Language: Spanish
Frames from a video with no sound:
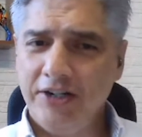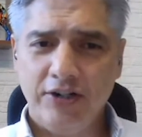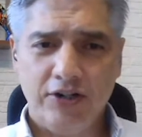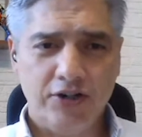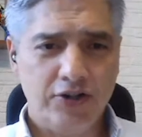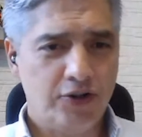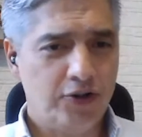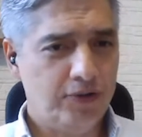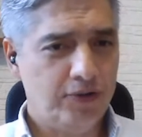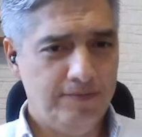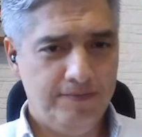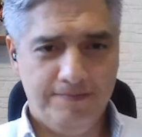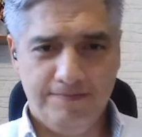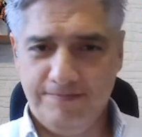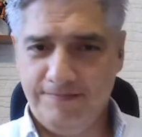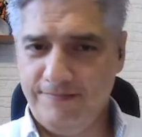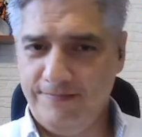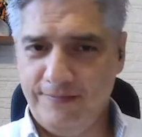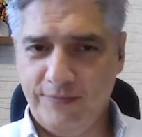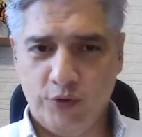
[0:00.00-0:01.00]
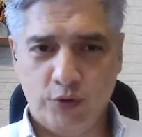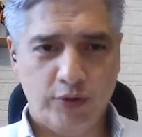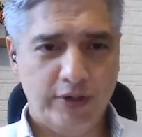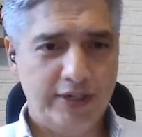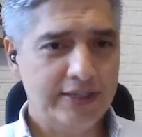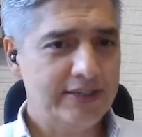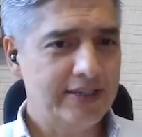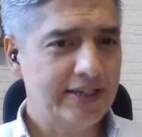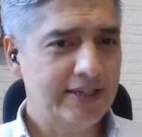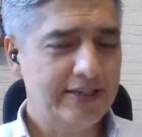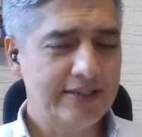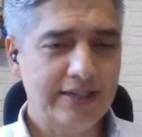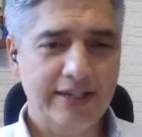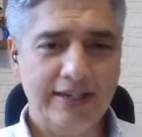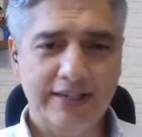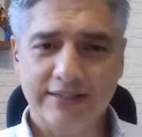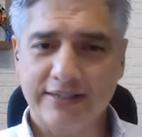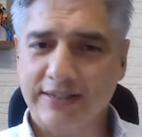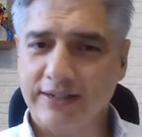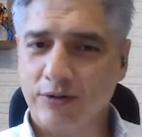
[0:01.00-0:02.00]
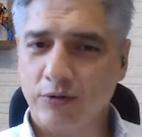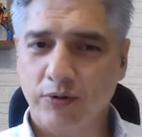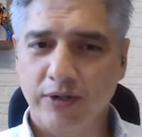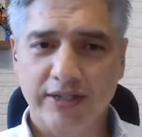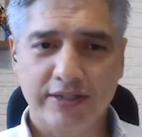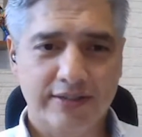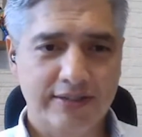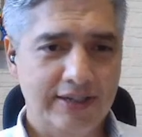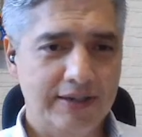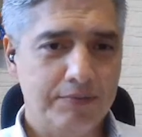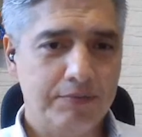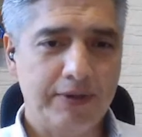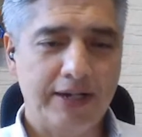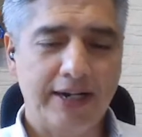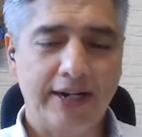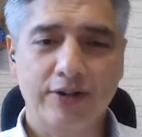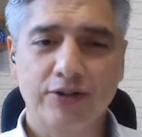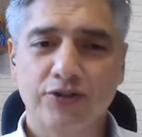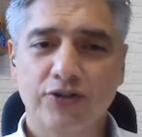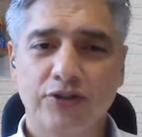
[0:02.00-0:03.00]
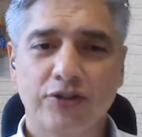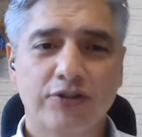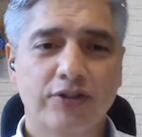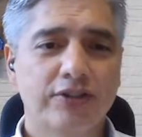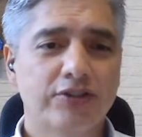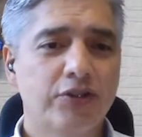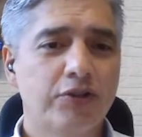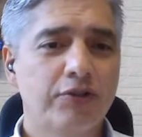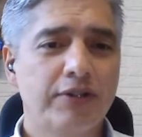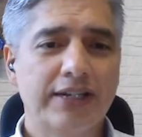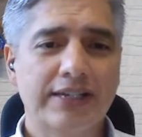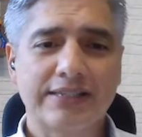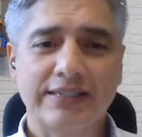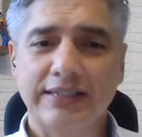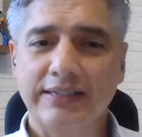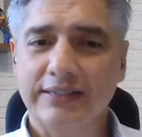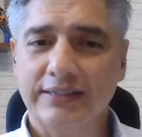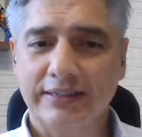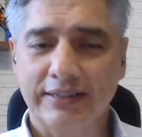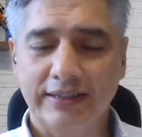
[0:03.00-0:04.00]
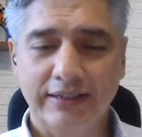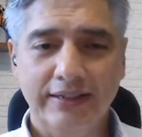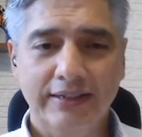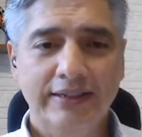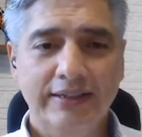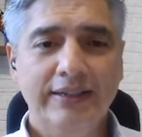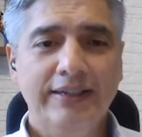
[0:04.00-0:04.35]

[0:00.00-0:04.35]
No, no es esa la secuencia. Para nosotros eso no existe.